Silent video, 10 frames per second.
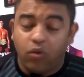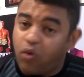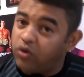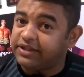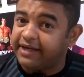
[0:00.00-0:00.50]

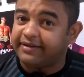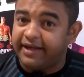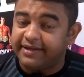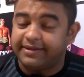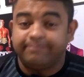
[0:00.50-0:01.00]
com
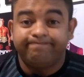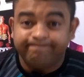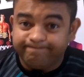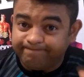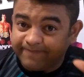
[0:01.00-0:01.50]
certeza,
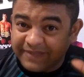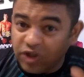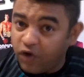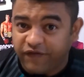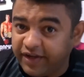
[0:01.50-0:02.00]

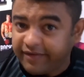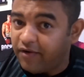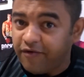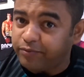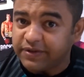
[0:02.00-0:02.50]

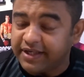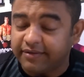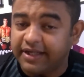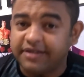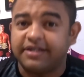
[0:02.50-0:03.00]
99%
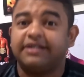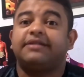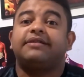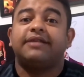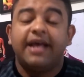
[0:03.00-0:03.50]
das
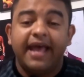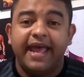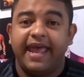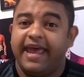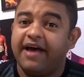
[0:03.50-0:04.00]
chances
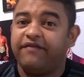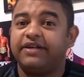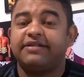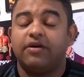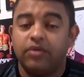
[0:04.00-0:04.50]
é a
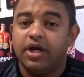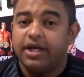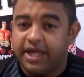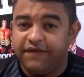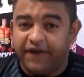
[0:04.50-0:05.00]
versão
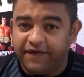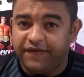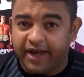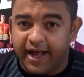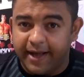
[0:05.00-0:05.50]
que vai
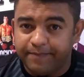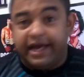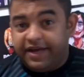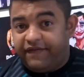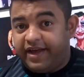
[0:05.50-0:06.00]
ficar.
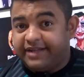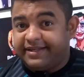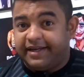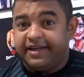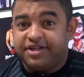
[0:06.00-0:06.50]
Aí vem a
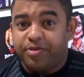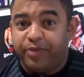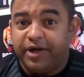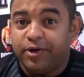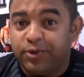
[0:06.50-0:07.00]
seguinte
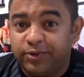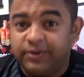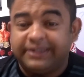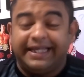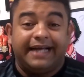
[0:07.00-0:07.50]

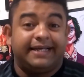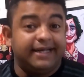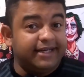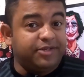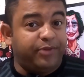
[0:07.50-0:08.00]
pergunta, a
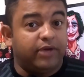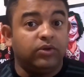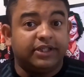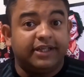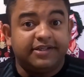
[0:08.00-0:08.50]
grande
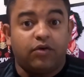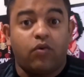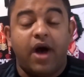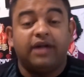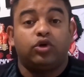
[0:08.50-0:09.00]
pergunta desse
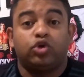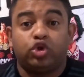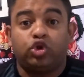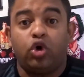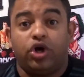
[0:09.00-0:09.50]
quadro.
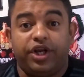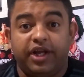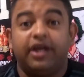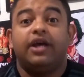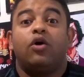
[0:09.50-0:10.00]

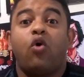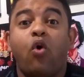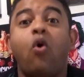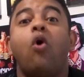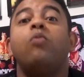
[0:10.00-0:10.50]
Tony,
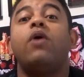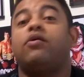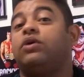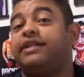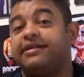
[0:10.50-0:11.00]
como
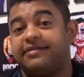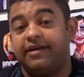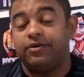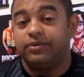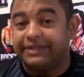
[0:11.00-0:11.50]

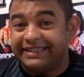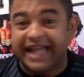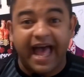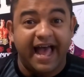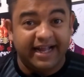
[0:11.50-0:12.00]
aconteceu
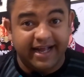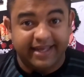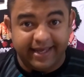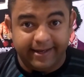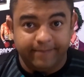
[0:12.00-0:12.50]
na
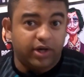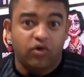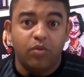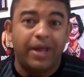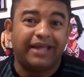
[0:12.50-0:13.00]
HQ?
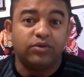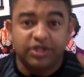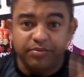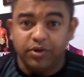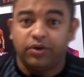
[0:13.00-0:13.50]
como é que o
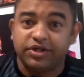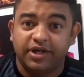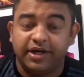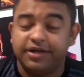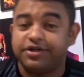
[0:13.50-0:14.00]
simbionte
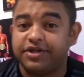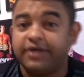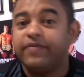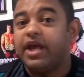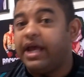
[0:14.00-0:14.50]
alienígena
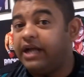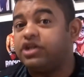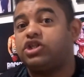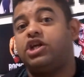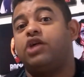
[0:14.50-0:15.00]
ele
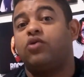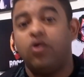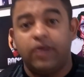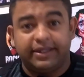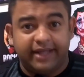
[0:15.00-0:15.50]

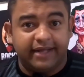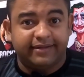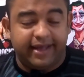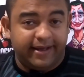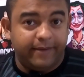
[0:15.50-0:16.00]
chegou até a
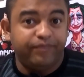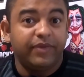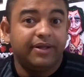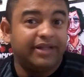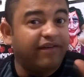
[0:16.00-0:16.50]
Terra.
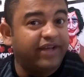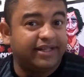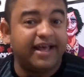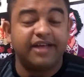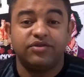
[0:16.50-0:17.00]
Na
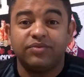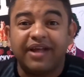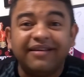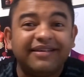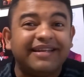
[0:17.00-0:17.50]
verdade, não tem
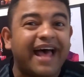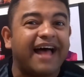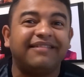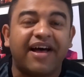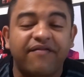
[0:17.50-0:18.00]

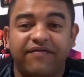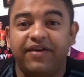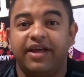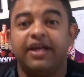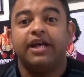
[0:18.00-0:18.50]
nada a
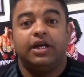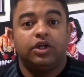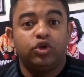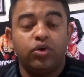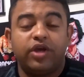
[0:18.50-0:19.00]
ver
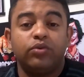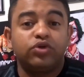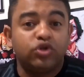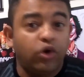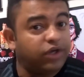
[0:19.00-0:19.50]
do que os
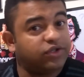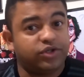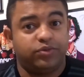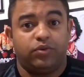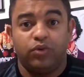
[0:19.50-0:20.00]

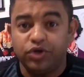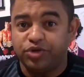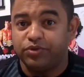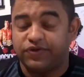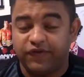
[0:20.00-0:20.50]
dois
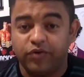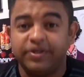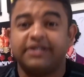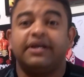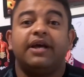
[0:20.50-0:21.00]
últimos
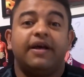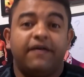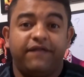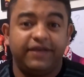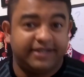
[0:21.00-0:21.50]
filmes
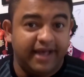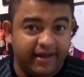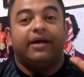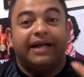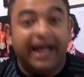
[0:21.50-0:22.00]

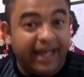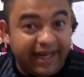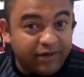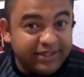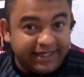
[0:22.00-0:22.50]
fizeram. Galera,
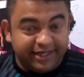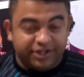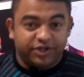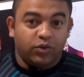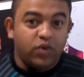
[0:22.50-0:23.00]
é o
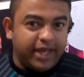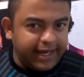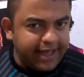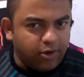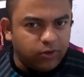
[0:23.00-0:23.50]
seguinte, o que
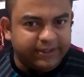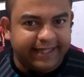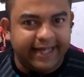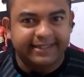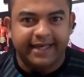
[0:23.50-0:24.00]
que
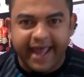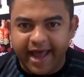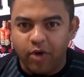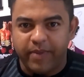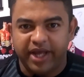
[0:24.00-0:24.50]
acontece
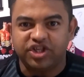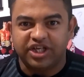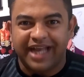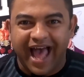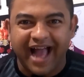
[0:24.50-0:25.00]
realmente
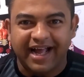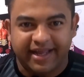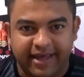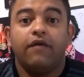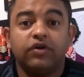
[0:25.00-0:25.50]
na
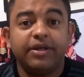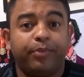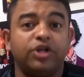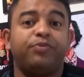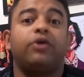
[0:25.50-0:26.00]
HQ? Você
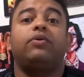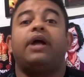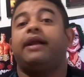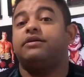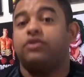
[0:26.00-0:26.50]
pode
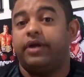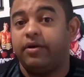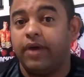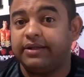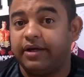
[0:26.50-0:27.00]
procurar a história em
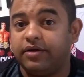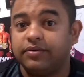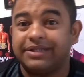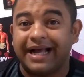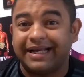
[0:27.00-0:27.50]

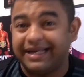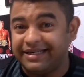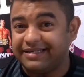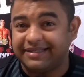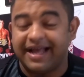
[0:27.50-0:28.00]
quadrinhos, a
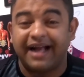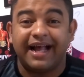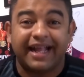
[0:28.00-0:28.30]
grande saga